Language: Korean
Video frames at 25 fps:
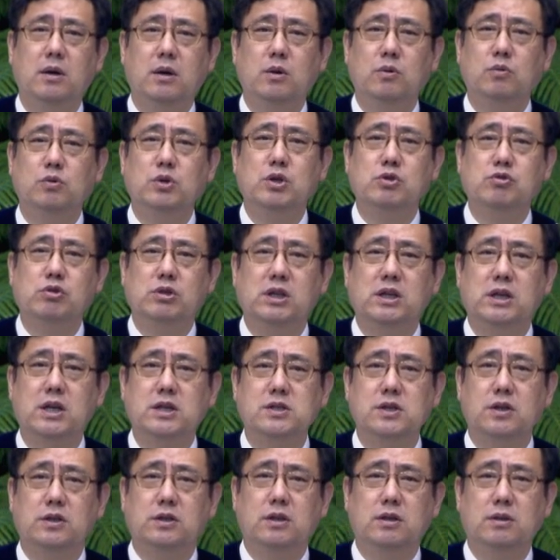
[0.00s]
우리
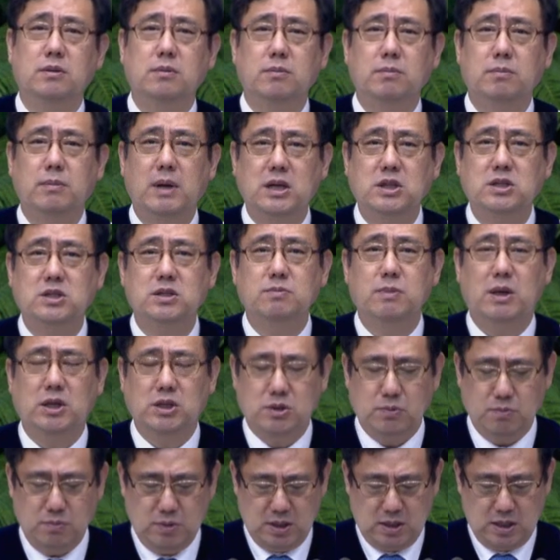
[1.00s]
주님께서는
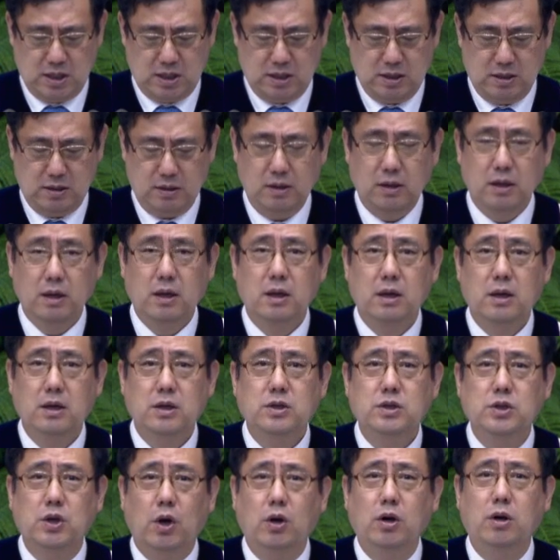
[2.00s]
말씀하십니다.
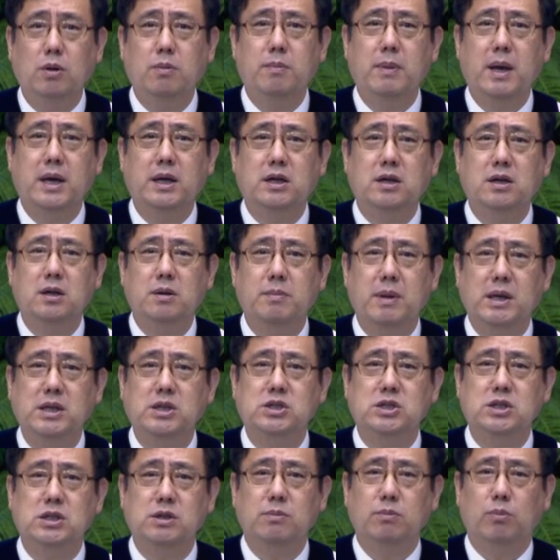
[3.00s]
열매를
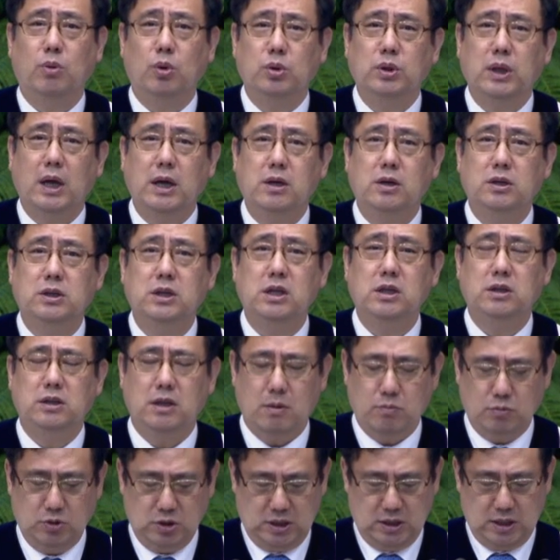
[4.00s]
맺지 못하였기
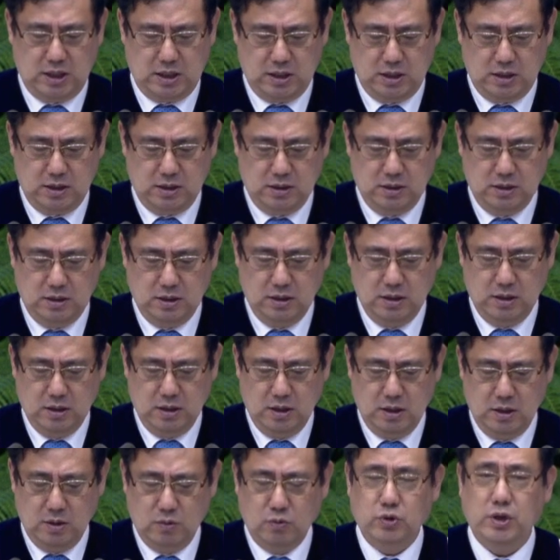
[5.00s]
때문이다.
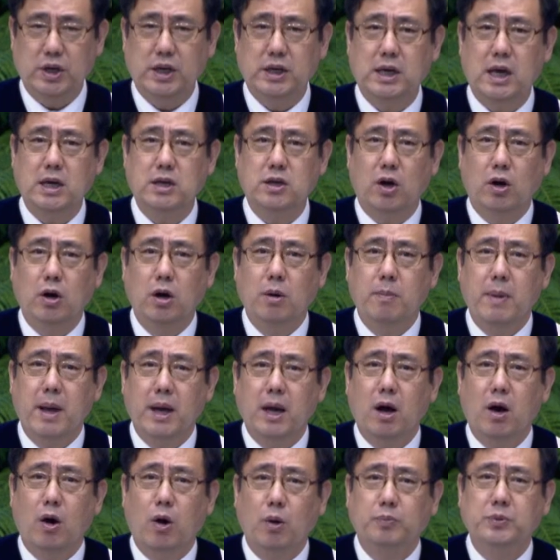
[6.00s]
우리에게
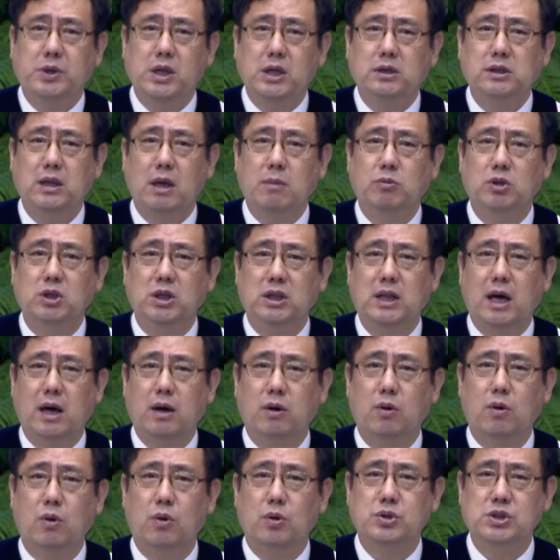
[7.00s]
열매가 없기
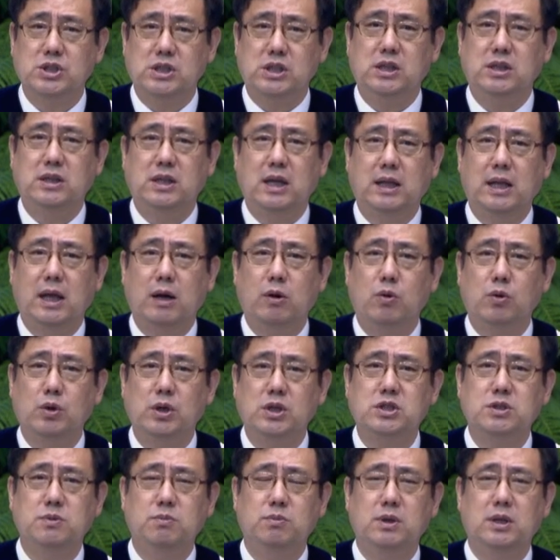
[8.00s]
때문이다고 진단하고
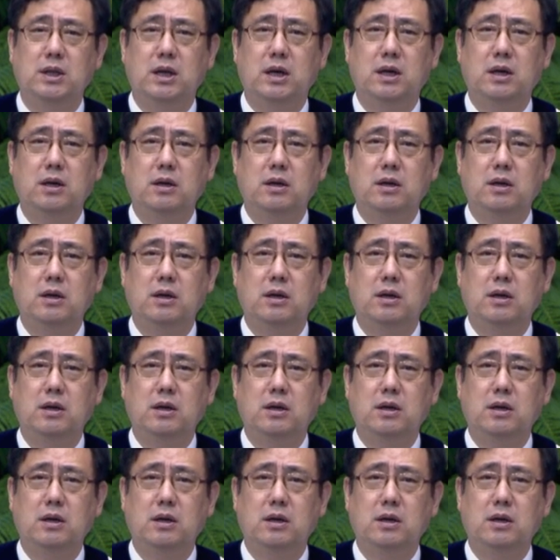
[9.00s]
계십니다.